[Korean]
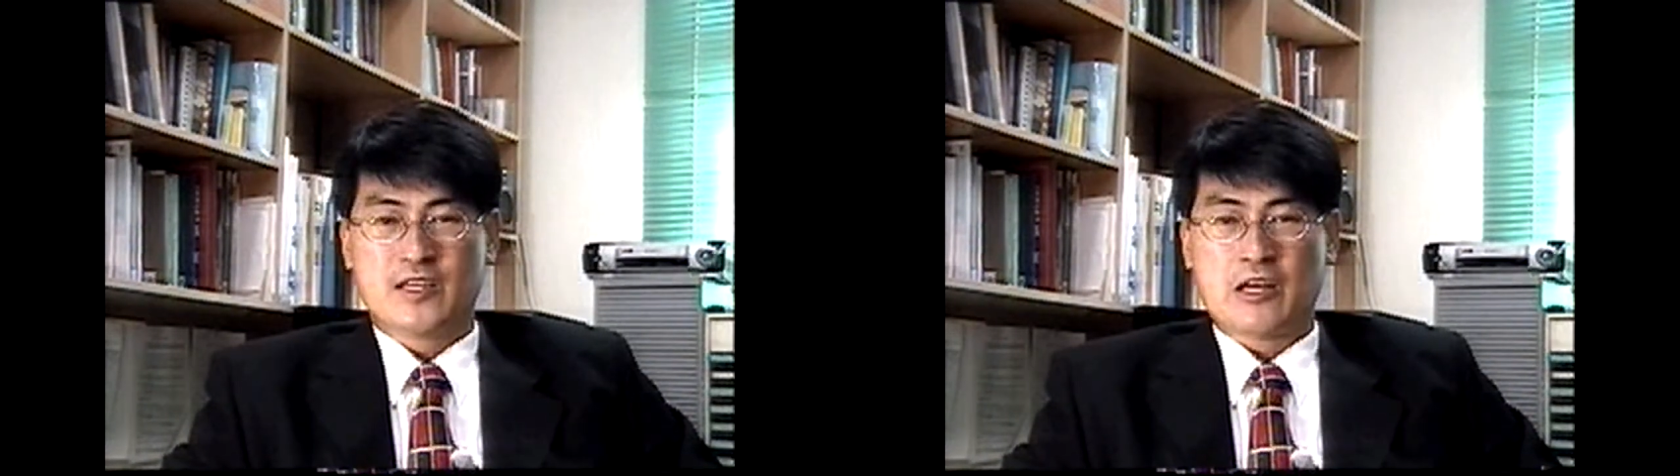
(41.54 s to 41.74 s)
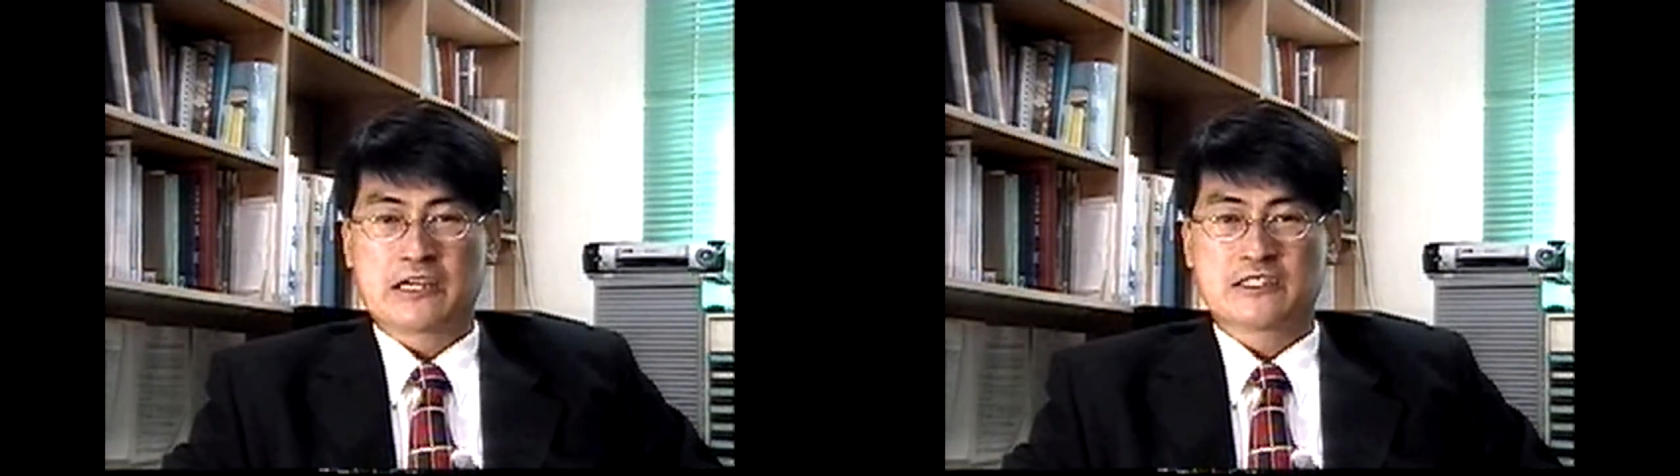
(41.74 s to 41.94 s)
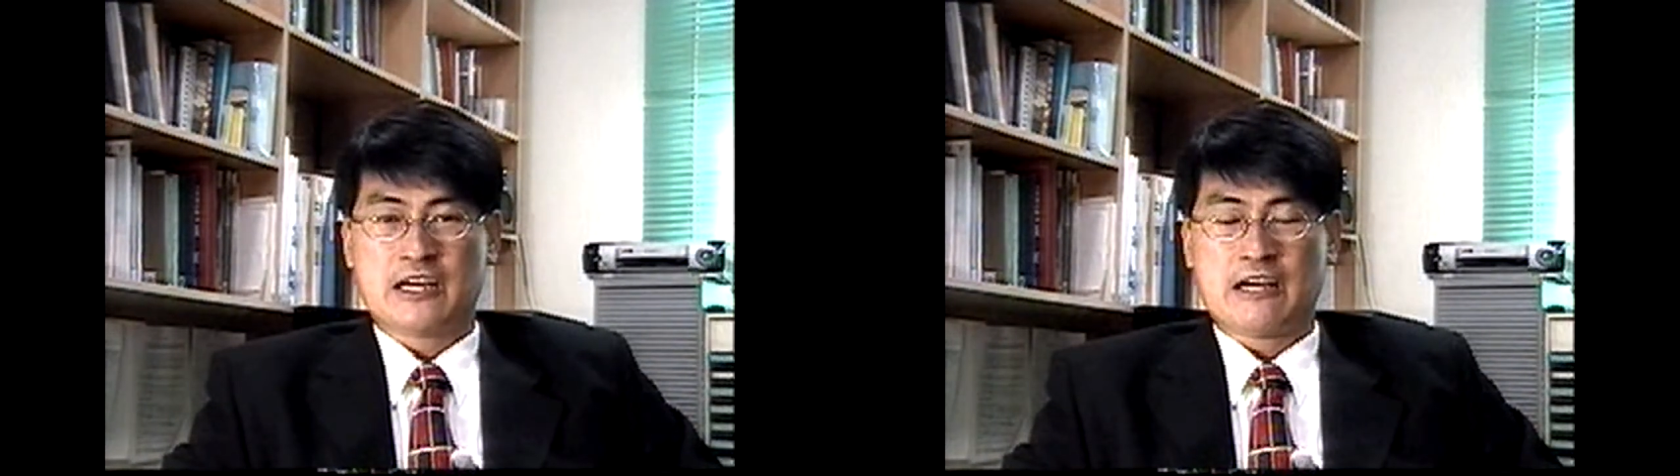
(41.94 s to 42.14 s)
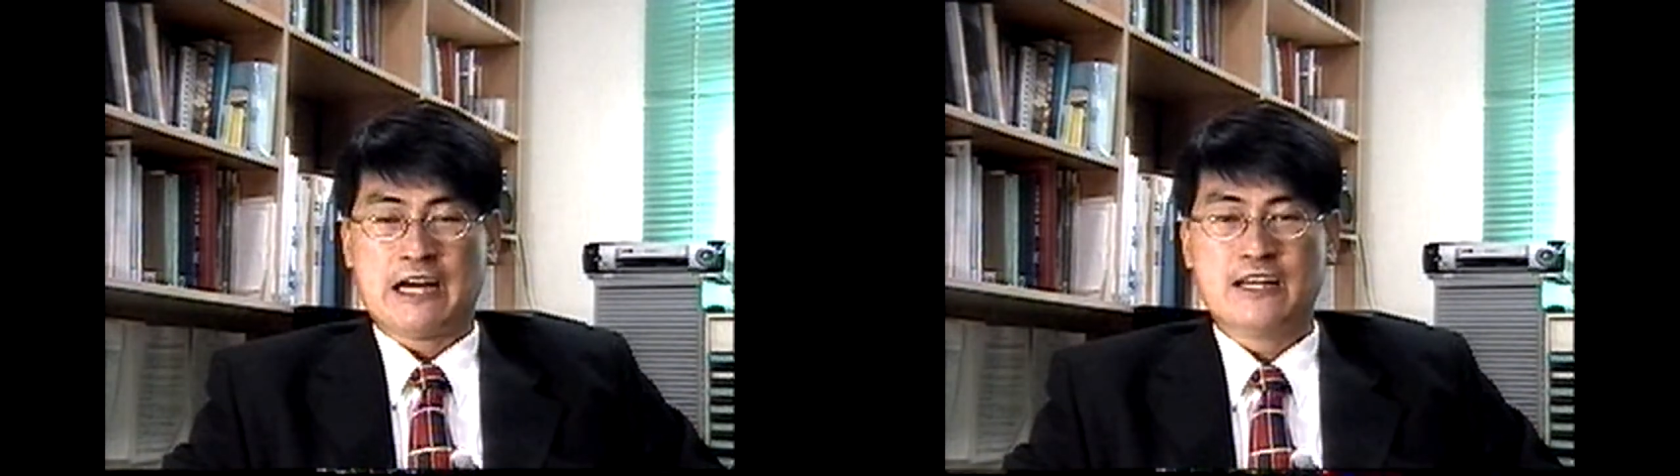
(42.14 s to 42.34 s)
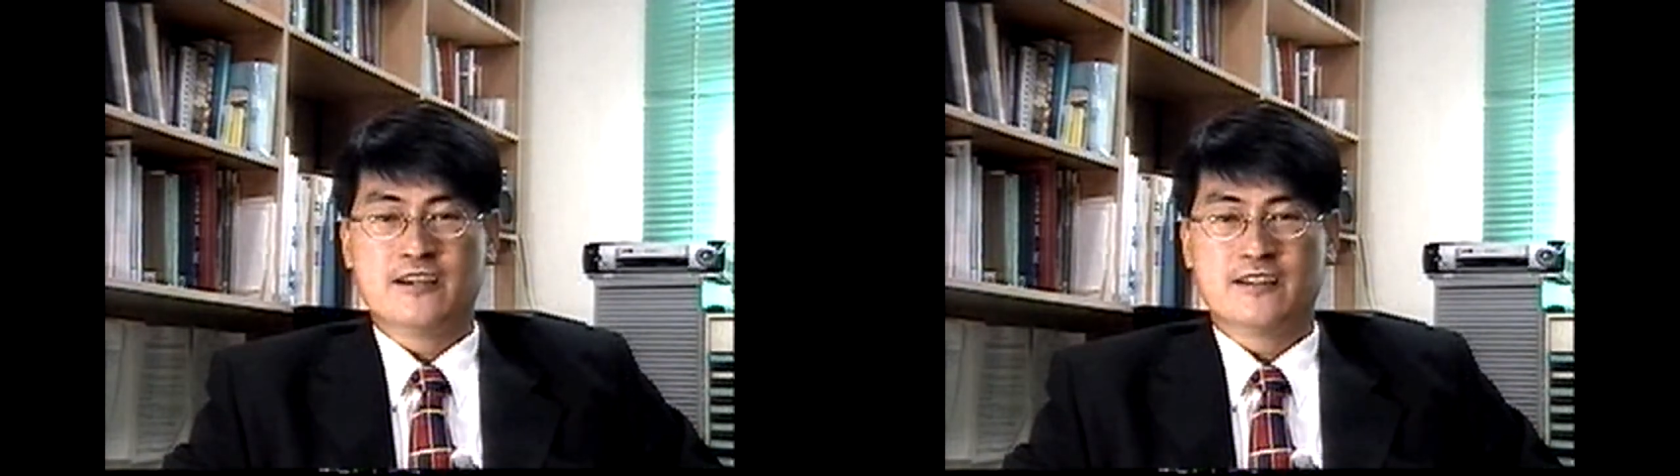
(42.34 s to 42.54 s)
이 강좌
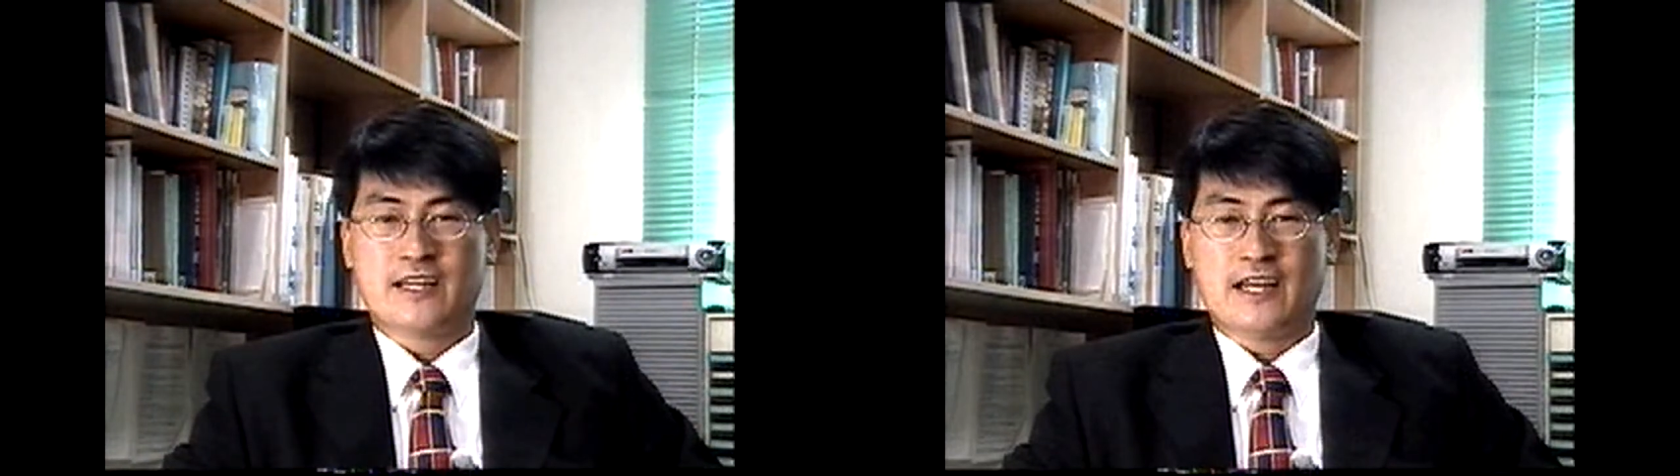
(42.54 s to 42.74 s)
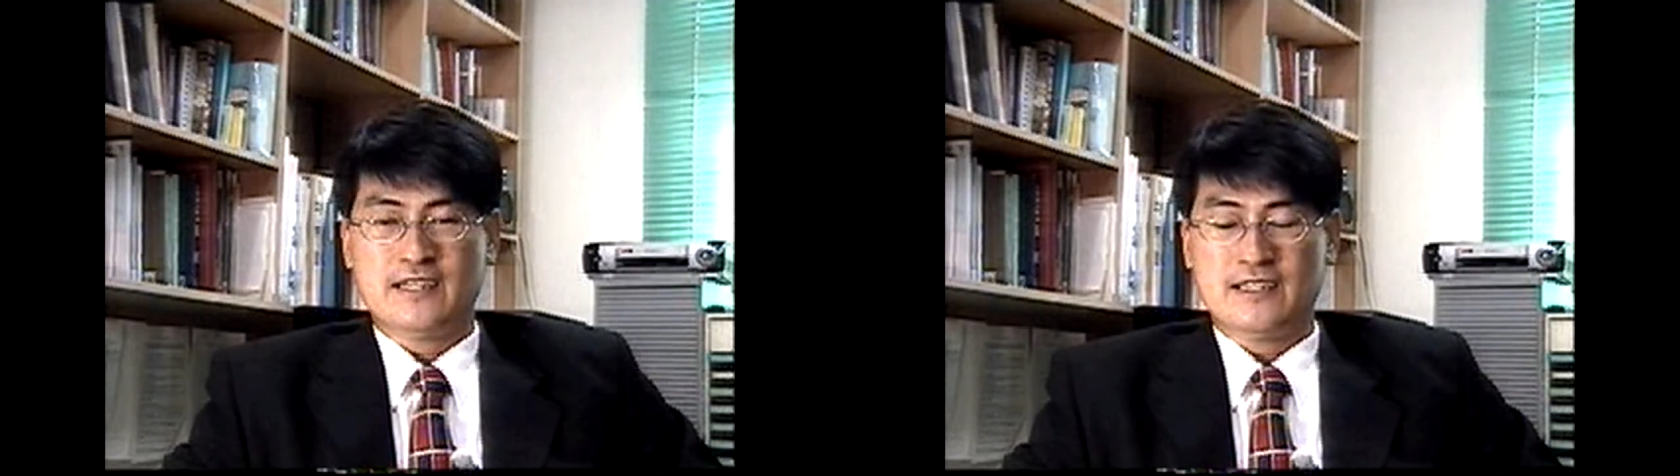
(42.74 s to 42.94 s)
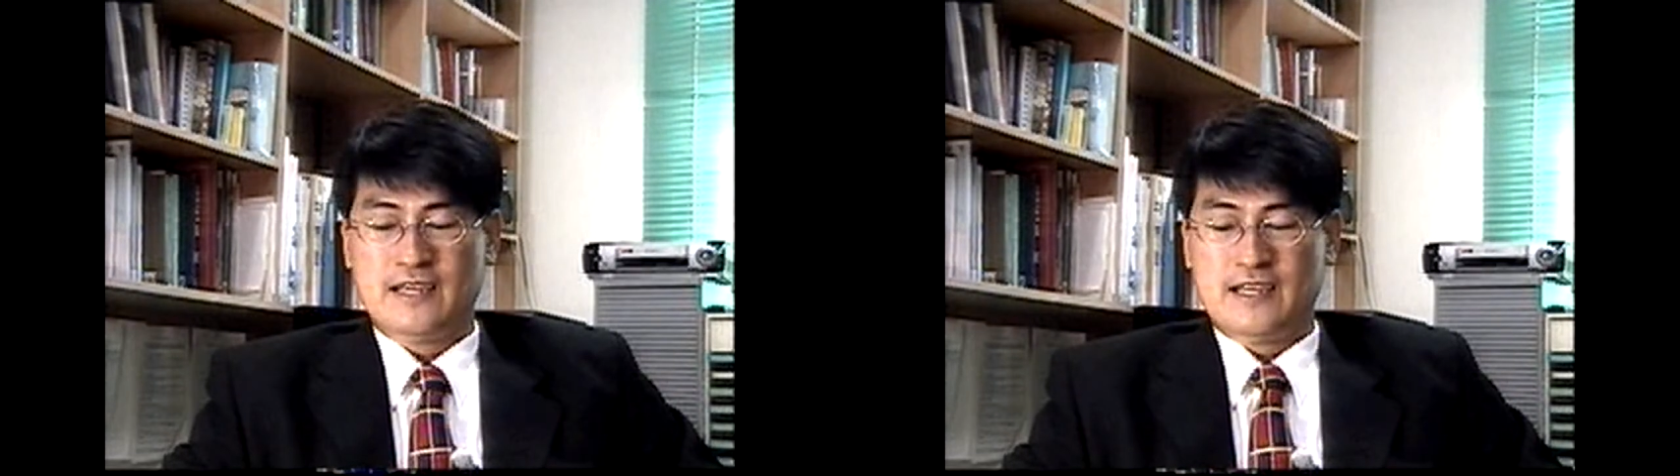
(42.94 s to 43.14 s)
관련된